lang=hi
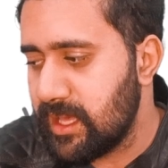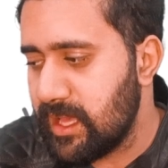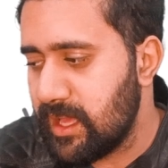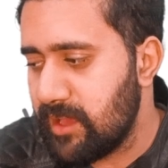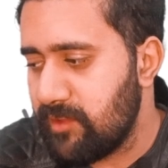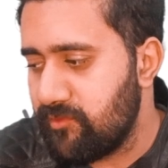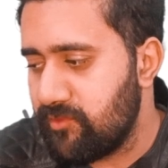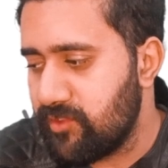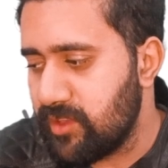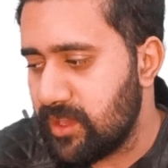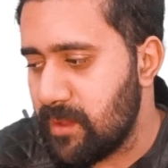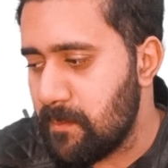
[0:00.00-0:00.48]
है
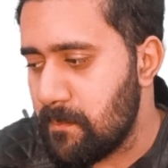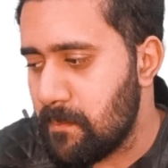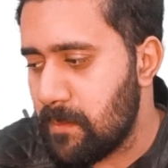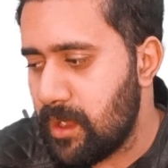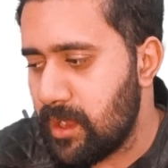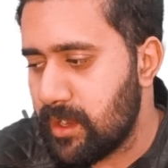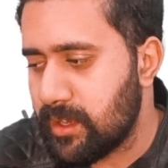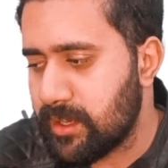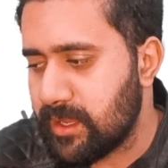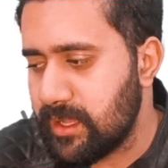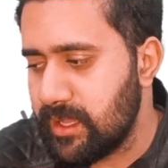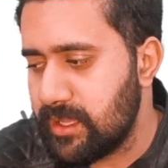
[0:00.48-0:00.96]
वी एम
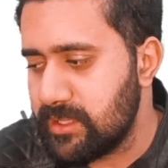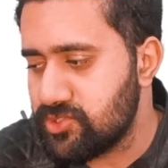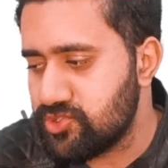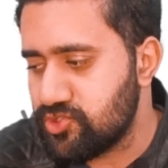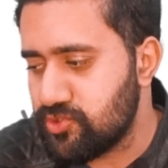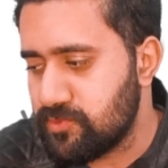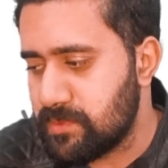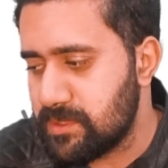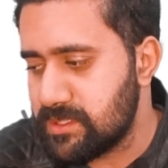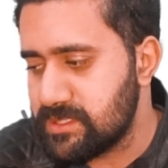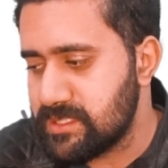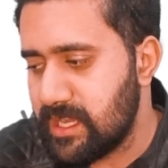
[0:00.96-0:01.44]
मार्क है
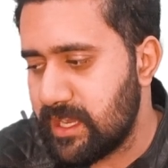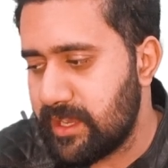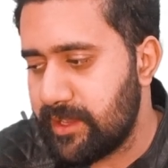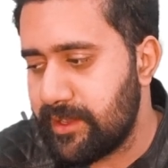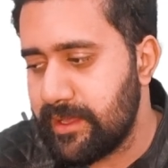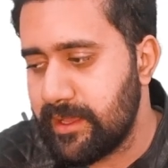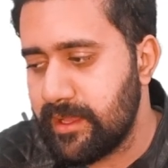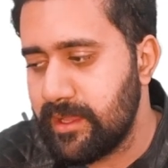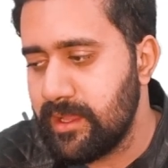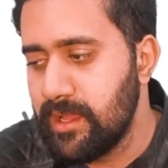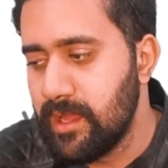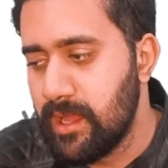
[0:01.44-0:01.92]
सुपर साइड
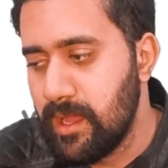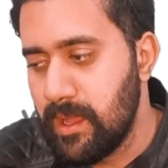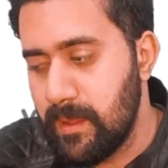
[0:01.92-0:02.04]
है